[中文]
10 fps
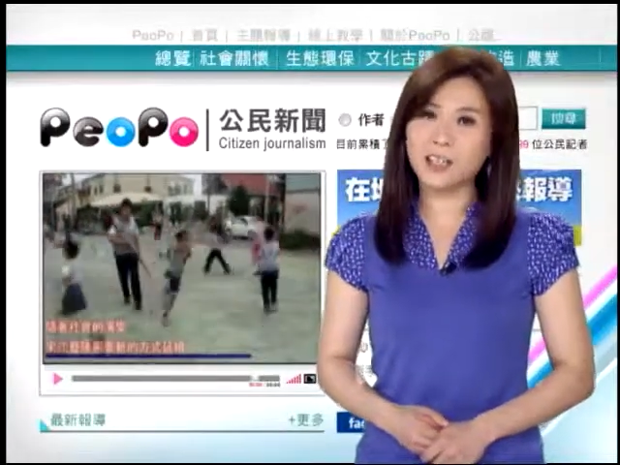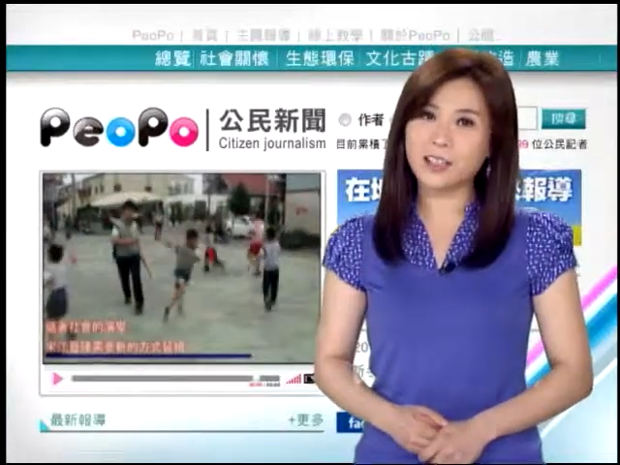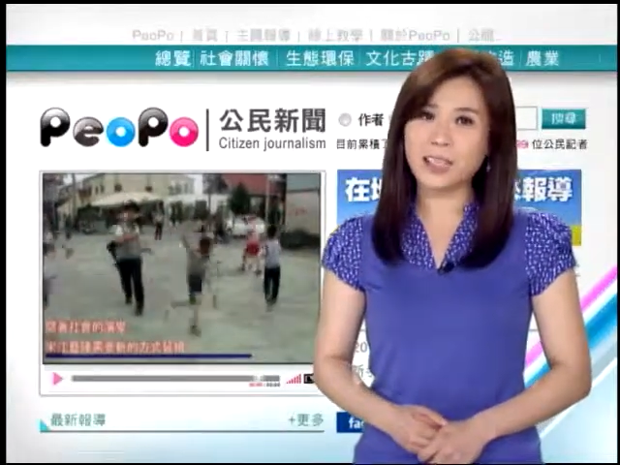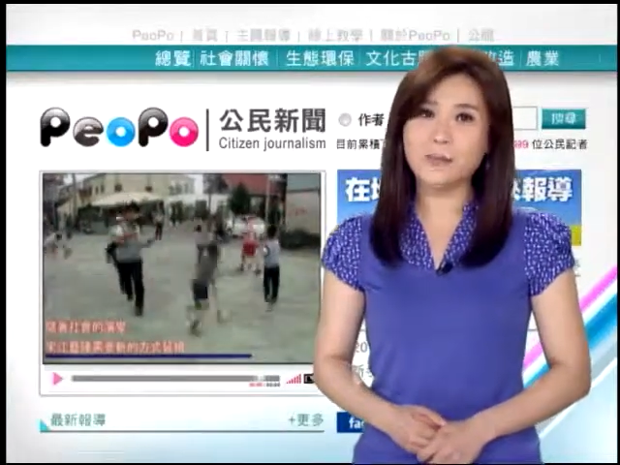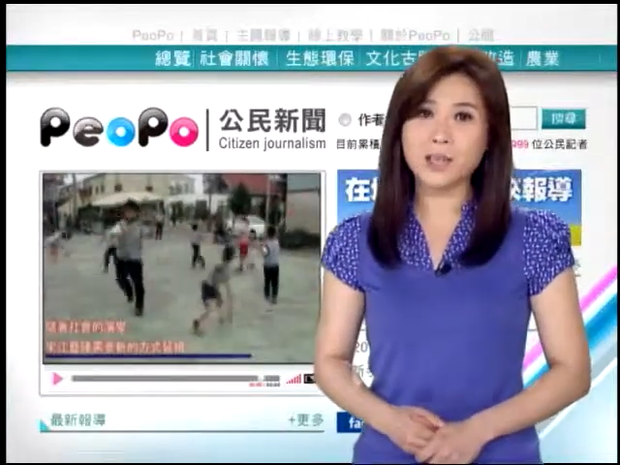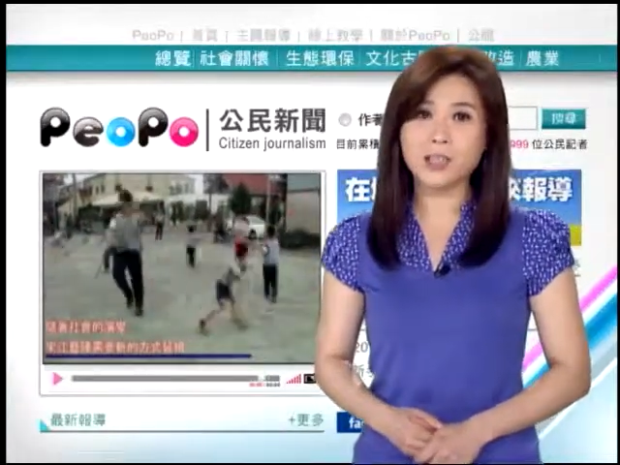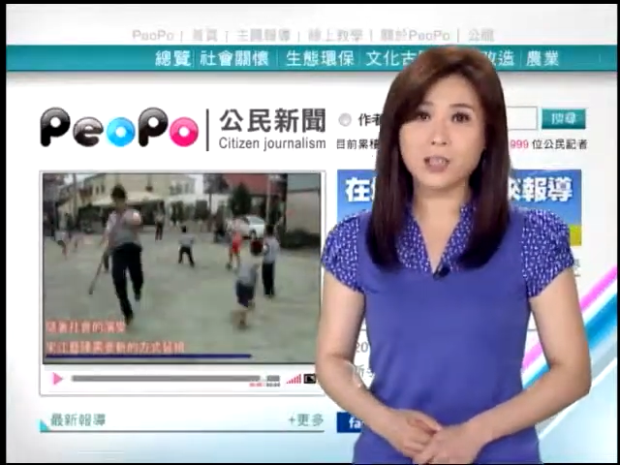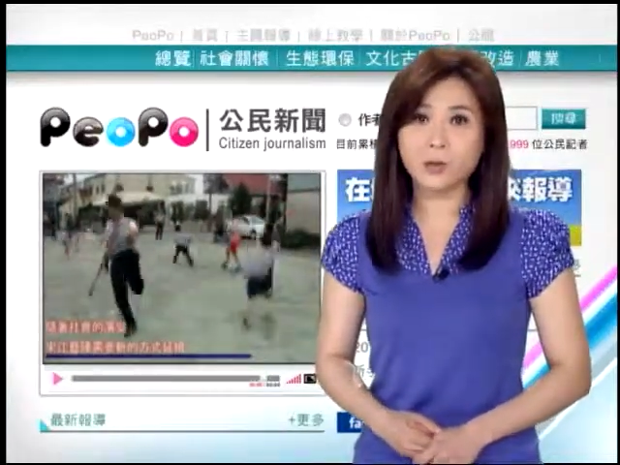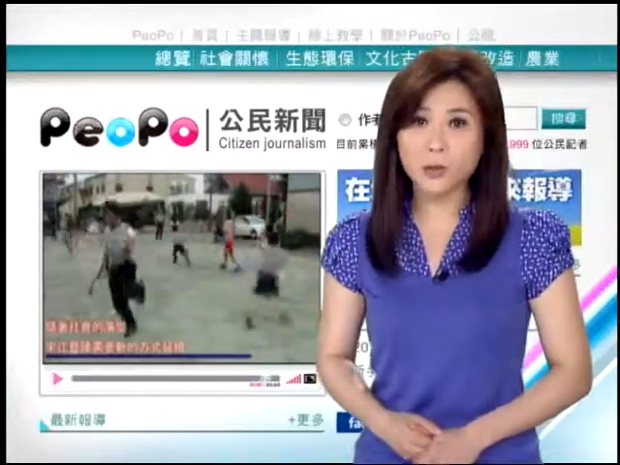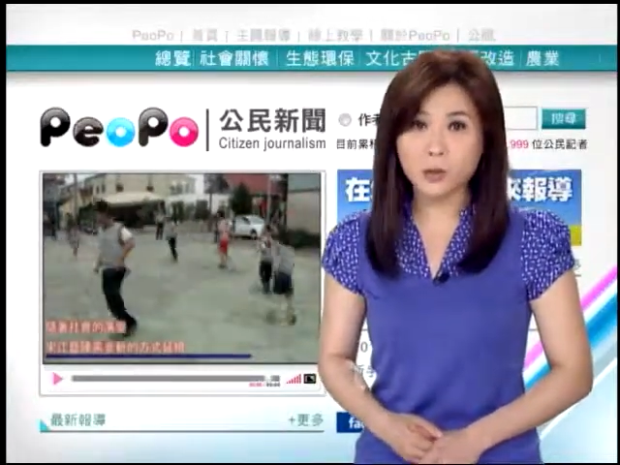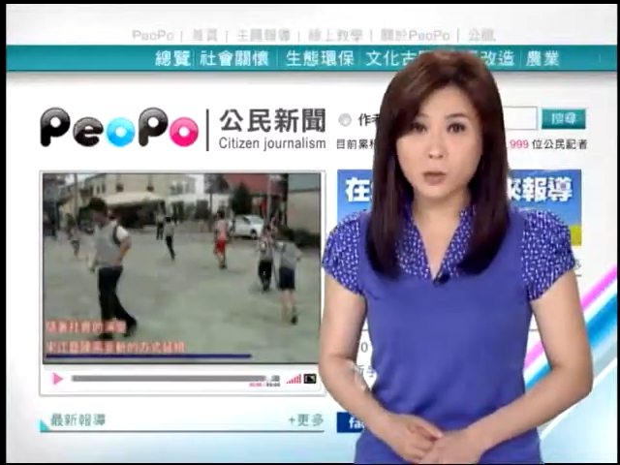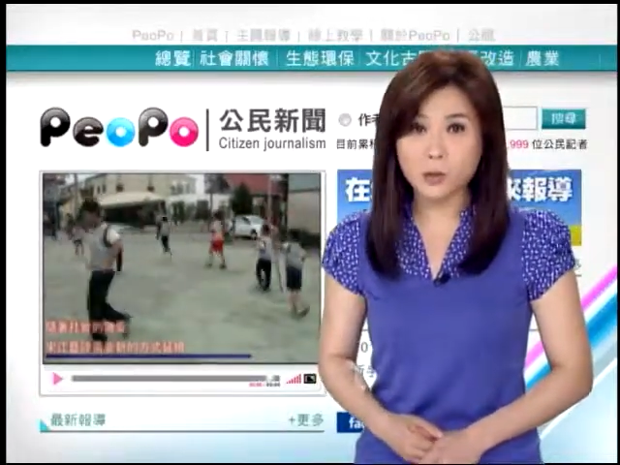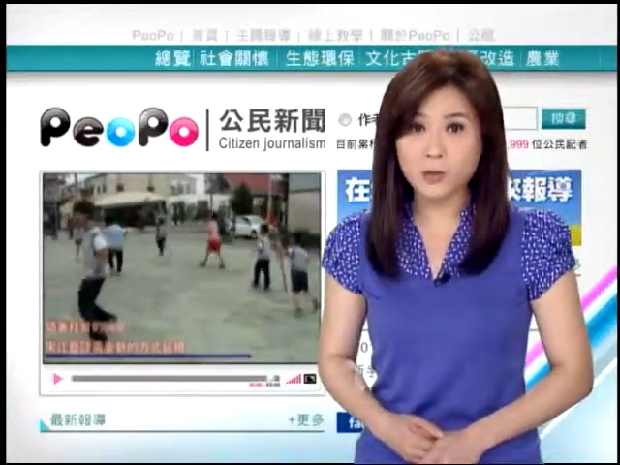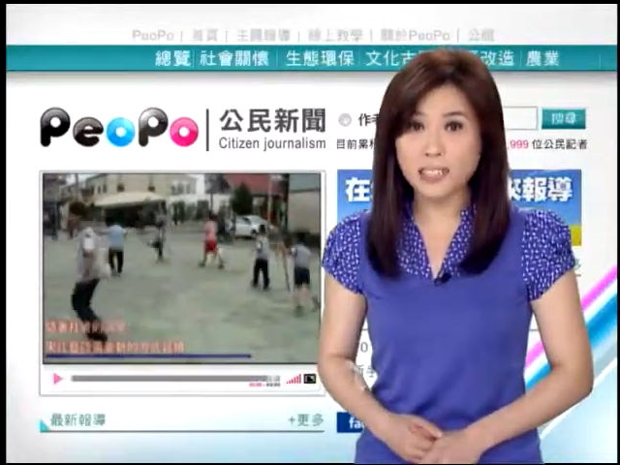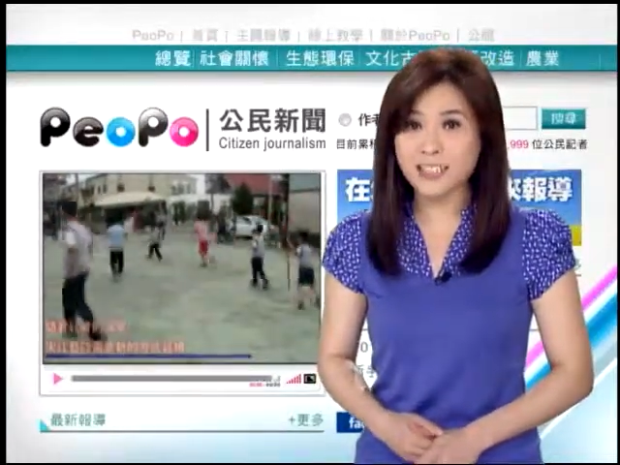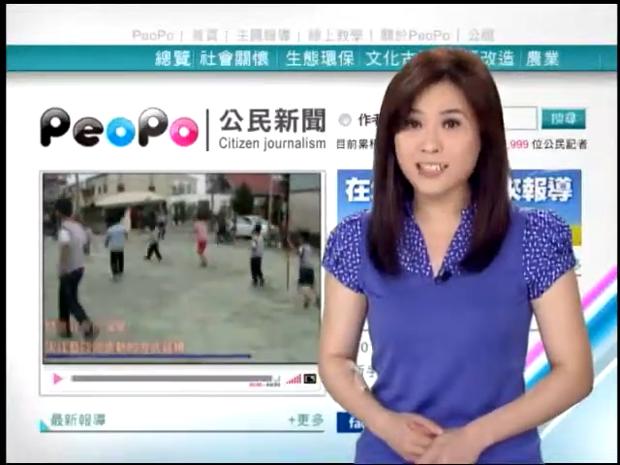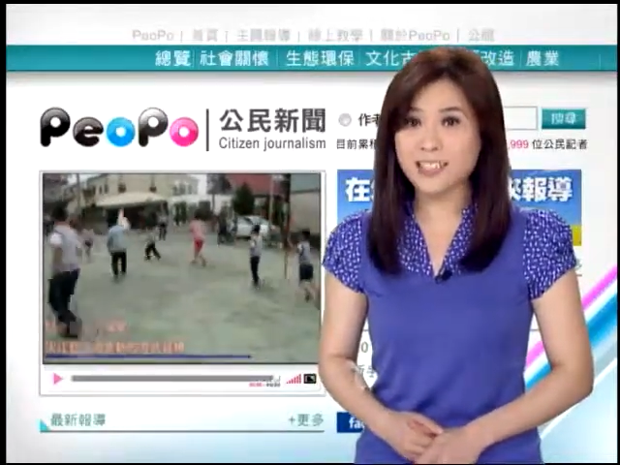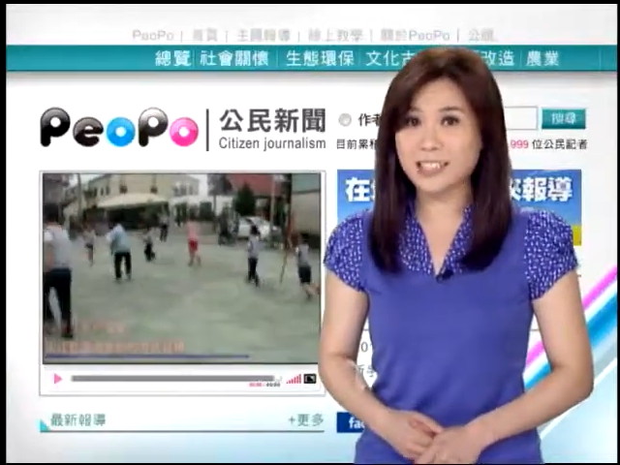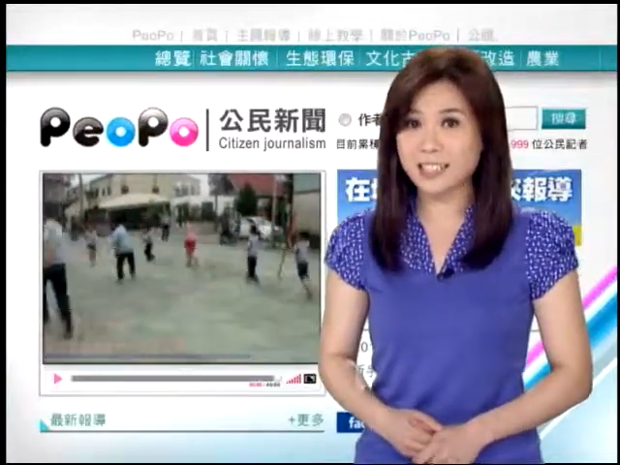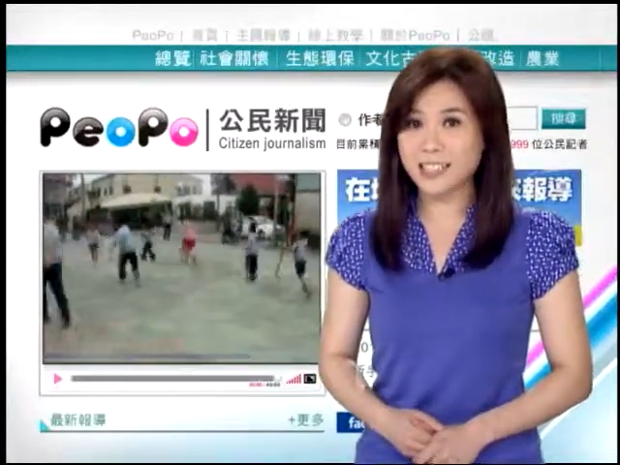但凭着对于宋江镇
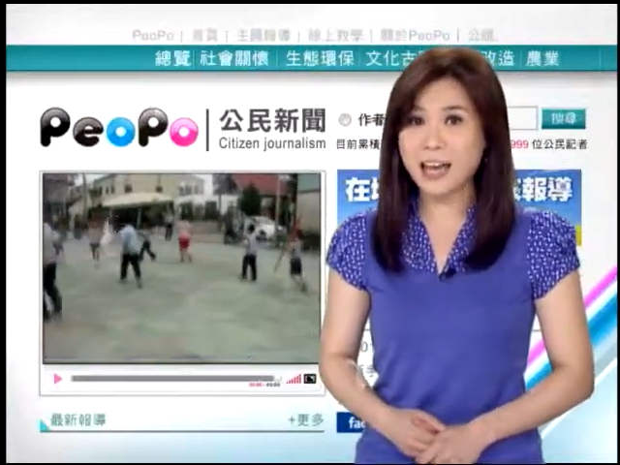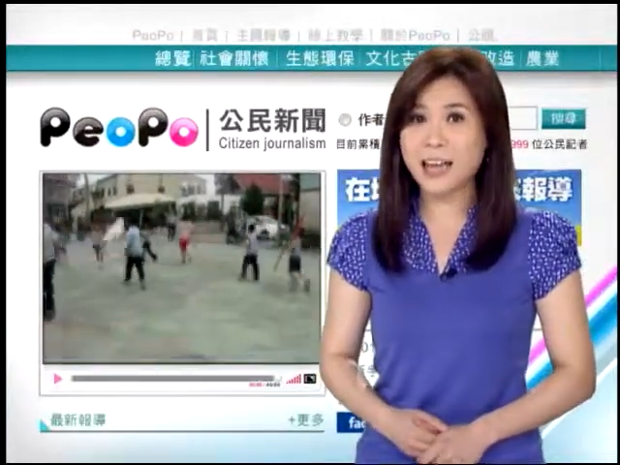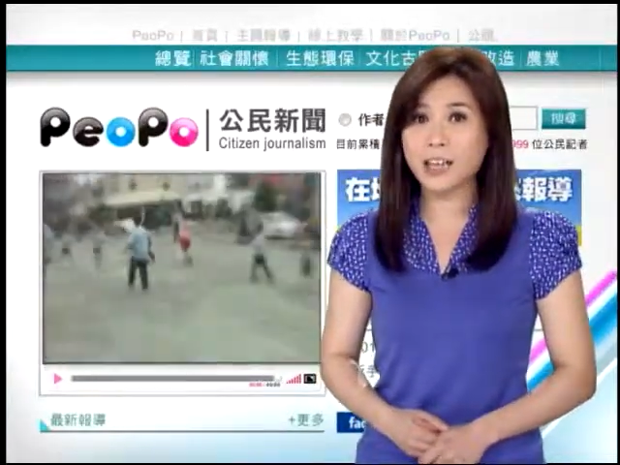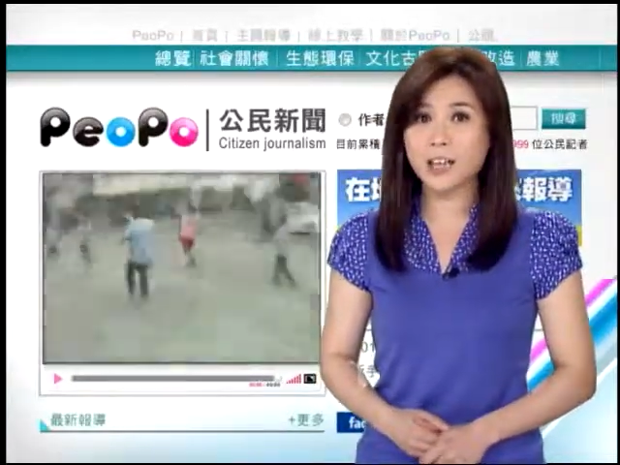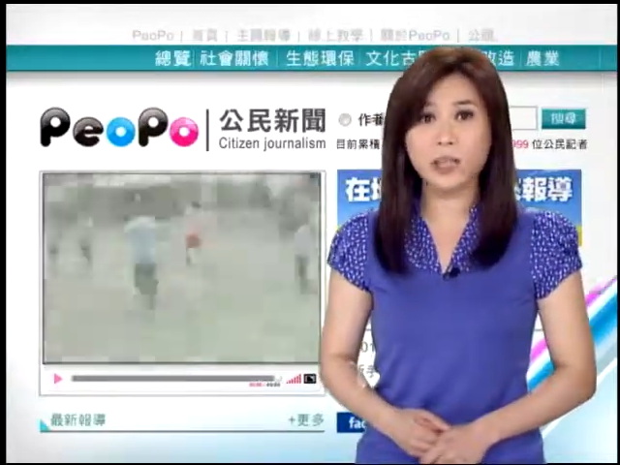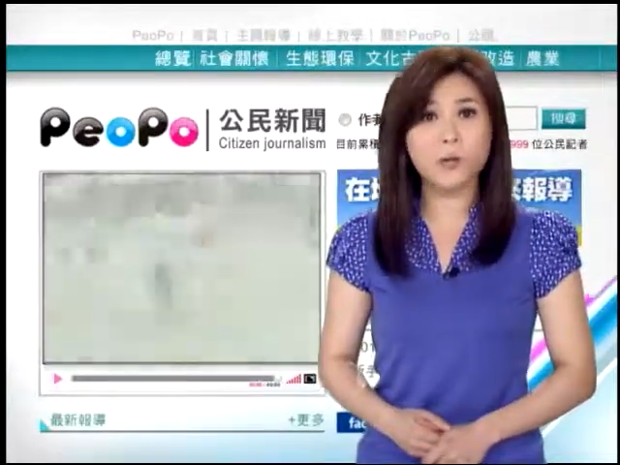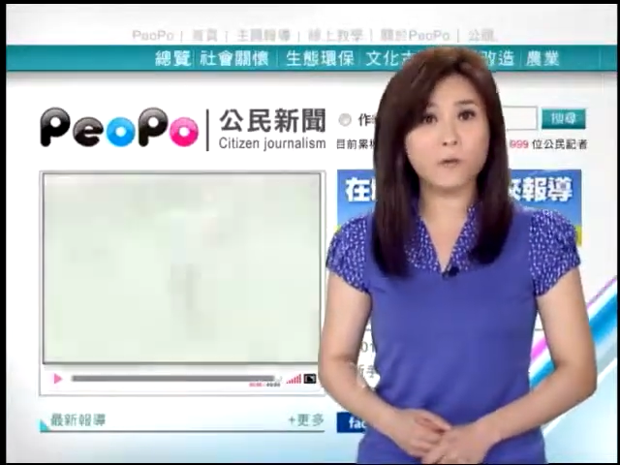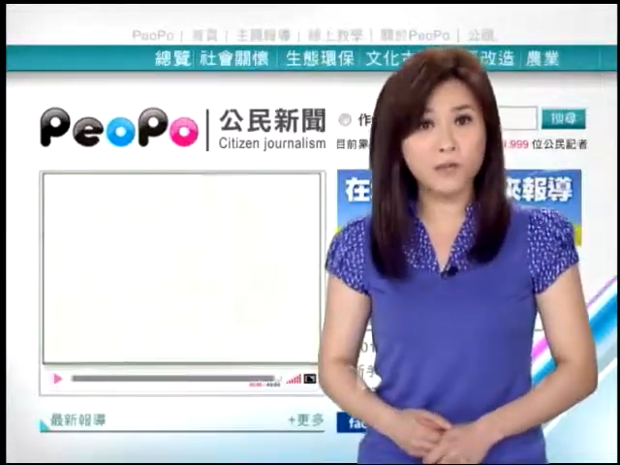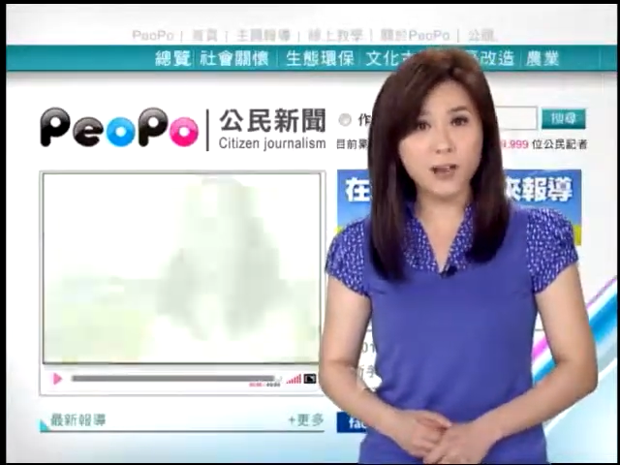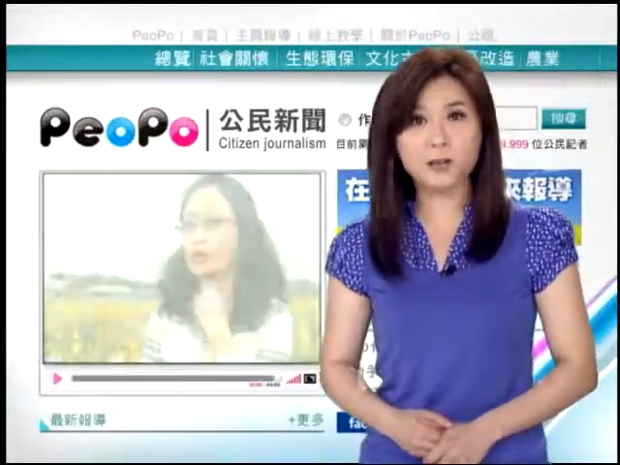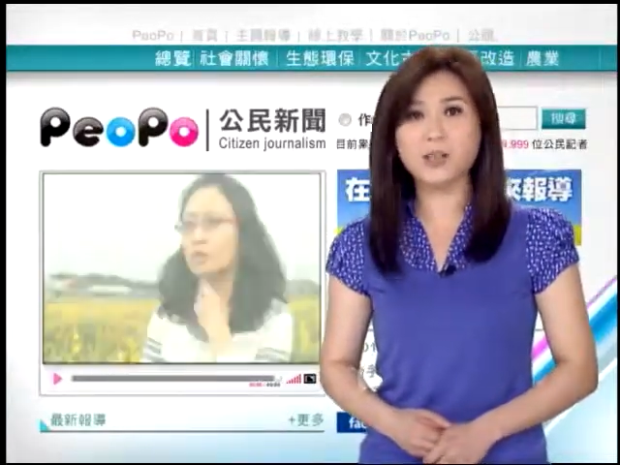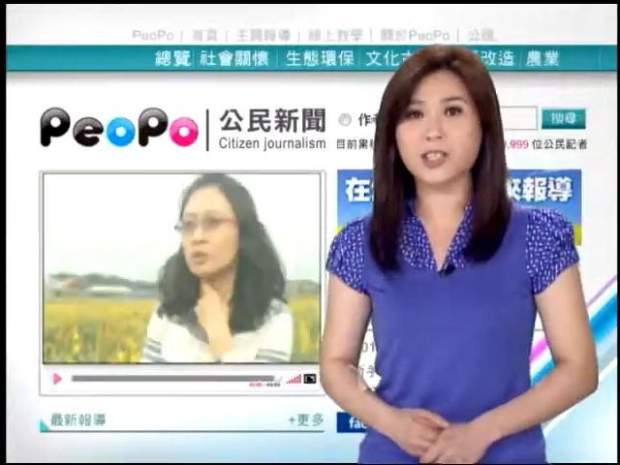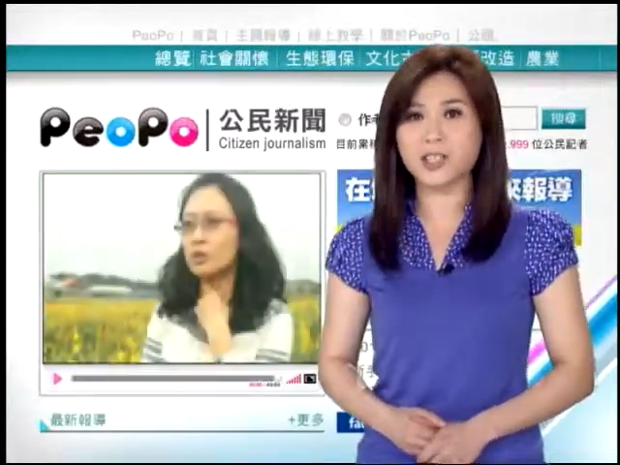的喜爱，利用放学的